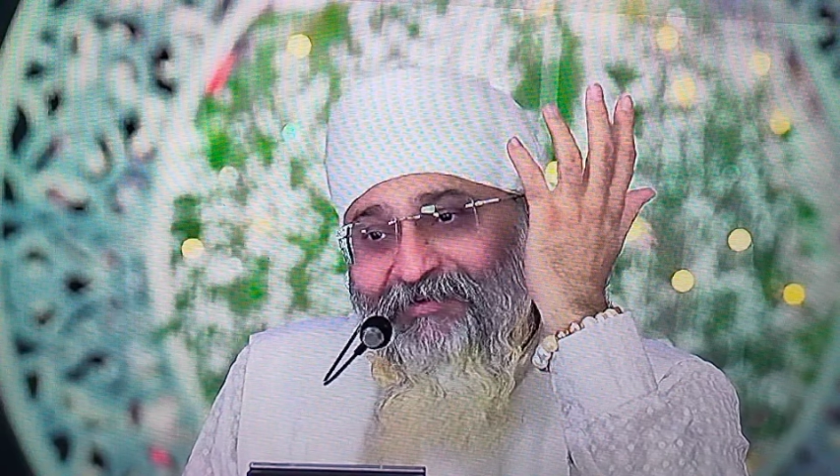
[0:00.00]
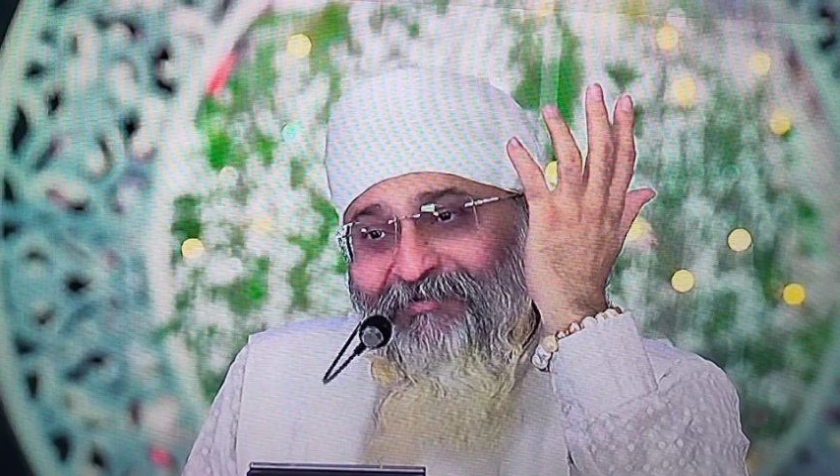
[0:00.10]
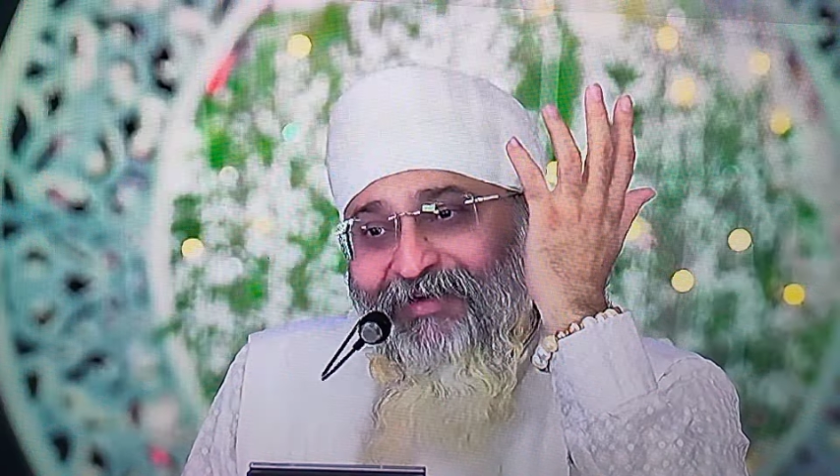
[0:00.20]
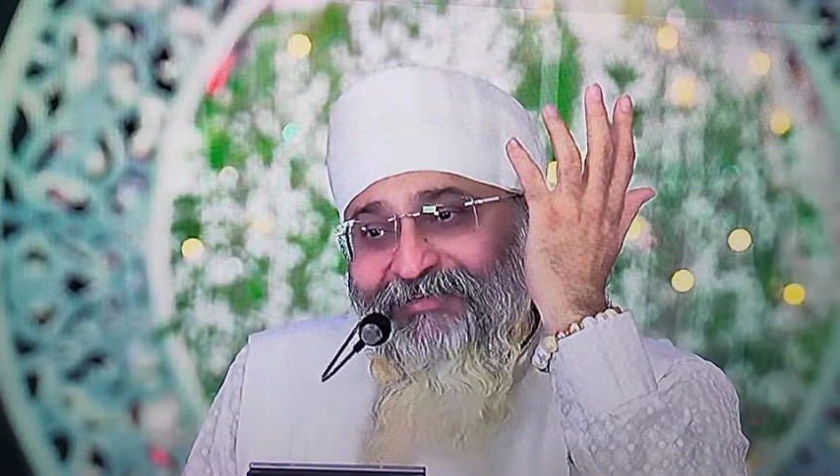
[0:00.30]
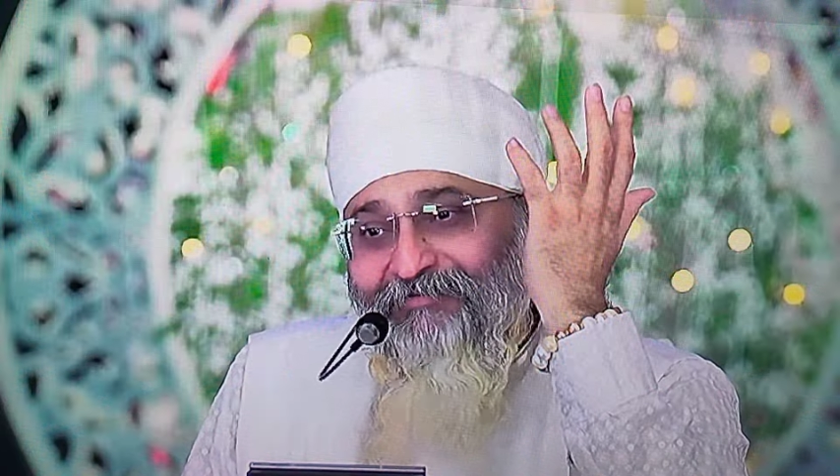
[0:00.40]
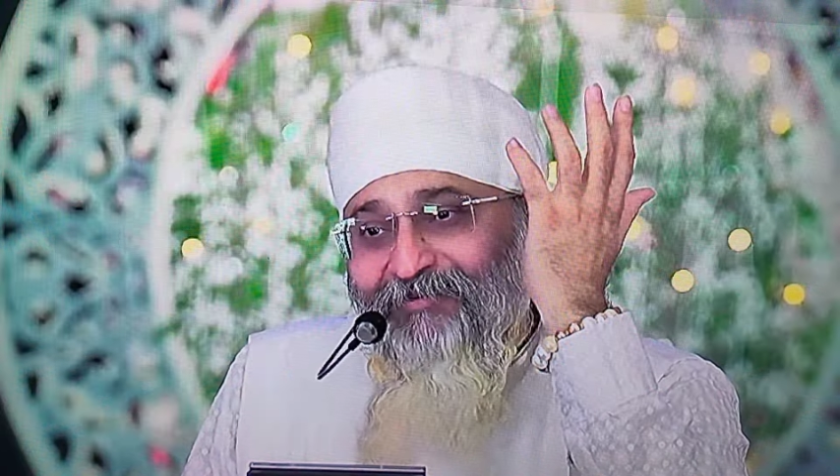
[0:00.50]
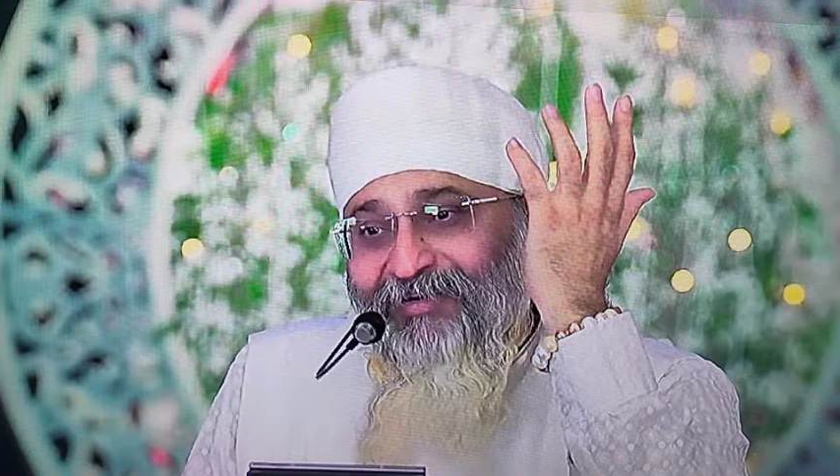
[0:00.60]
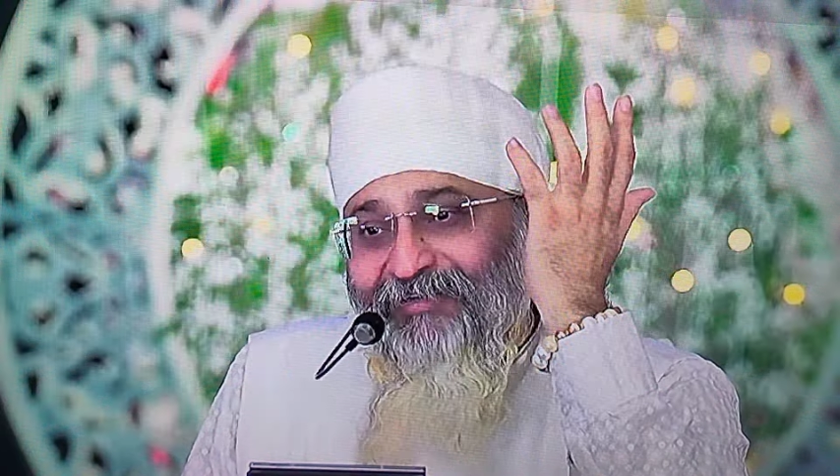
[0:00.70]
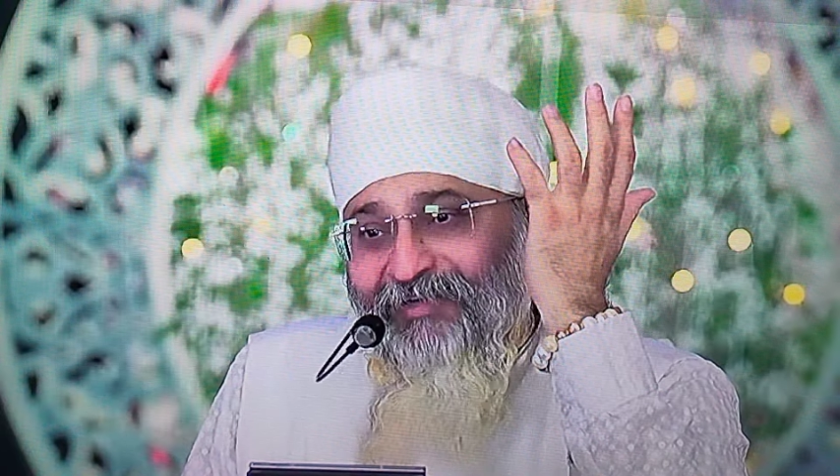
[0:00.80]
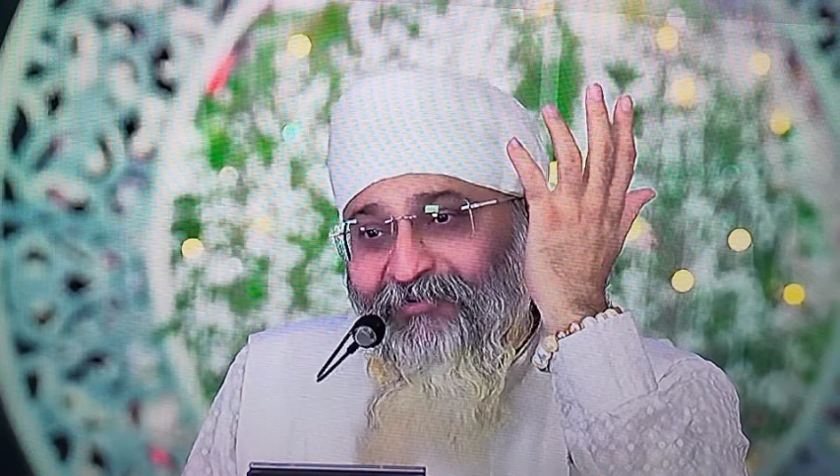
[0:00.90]
कि हर जगह
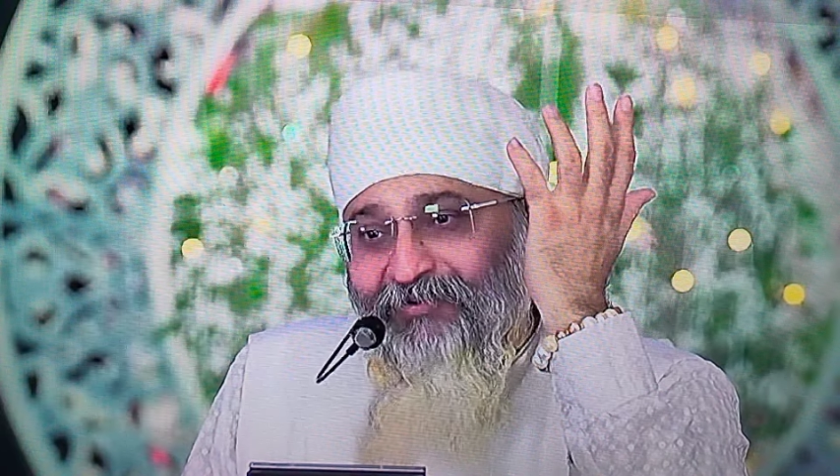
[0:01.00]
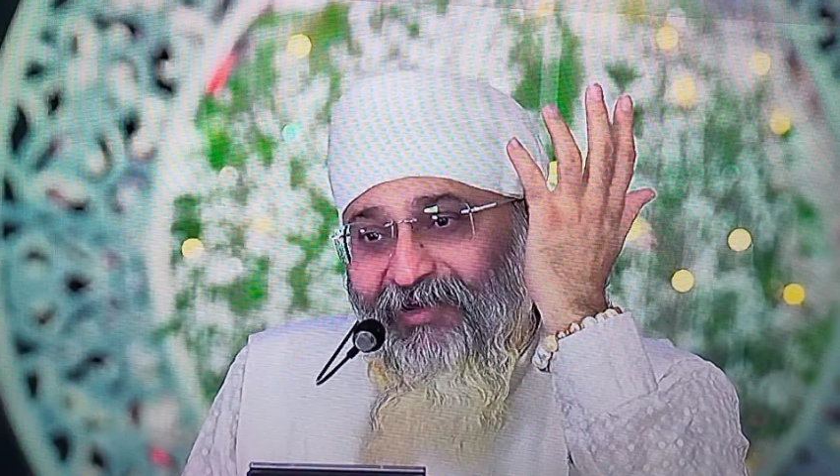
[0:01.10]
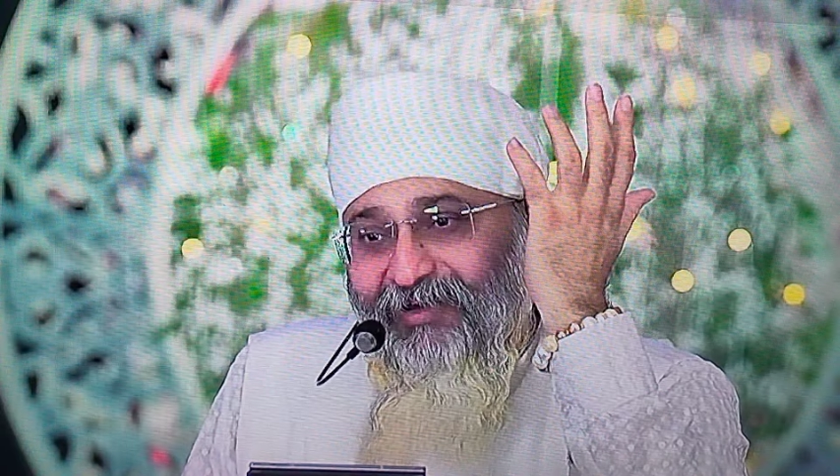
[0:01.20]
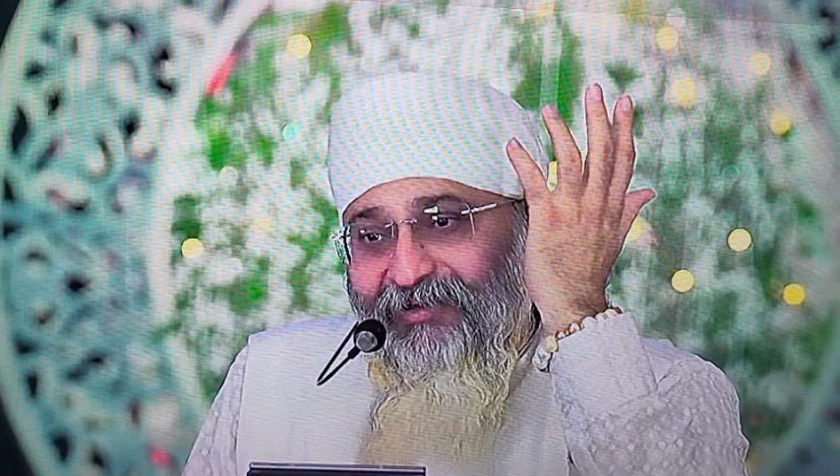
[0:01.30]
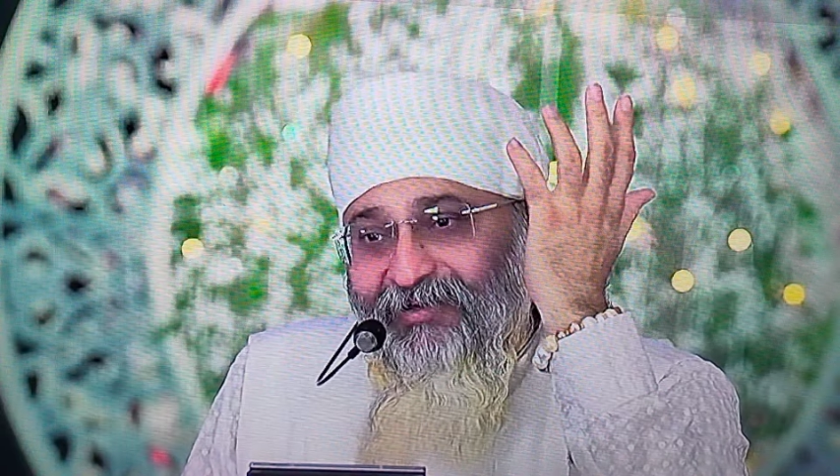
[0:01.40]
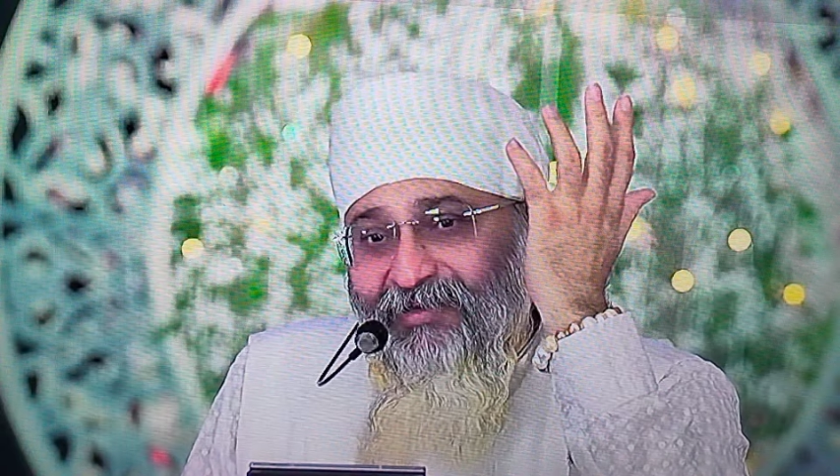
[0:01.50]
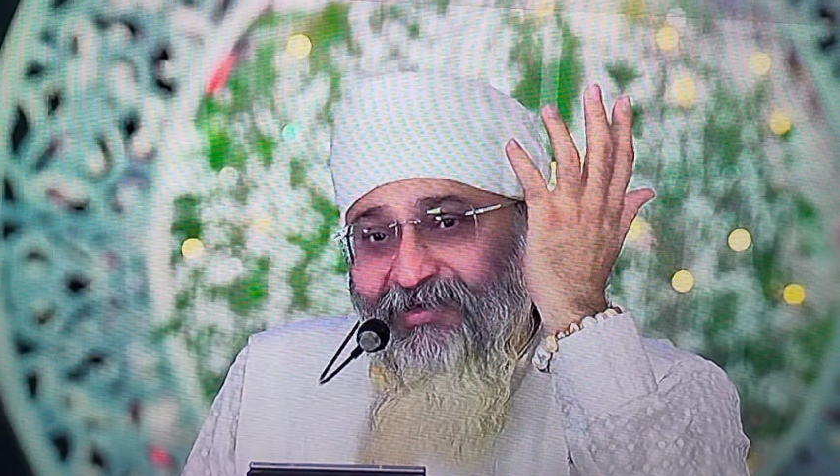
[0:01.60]
बोलिए धन नानक